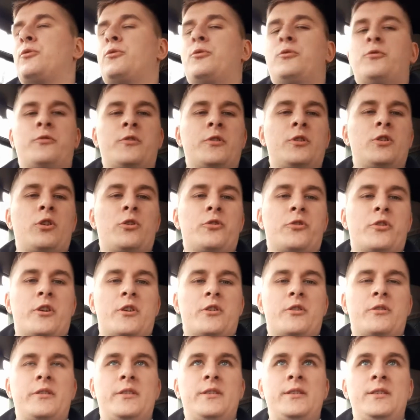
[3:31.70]
e, wygląda.
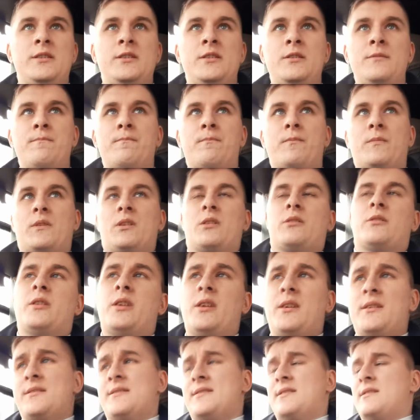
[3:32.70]
I
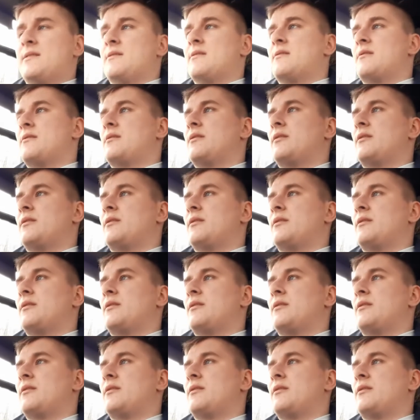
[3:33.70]
teraz,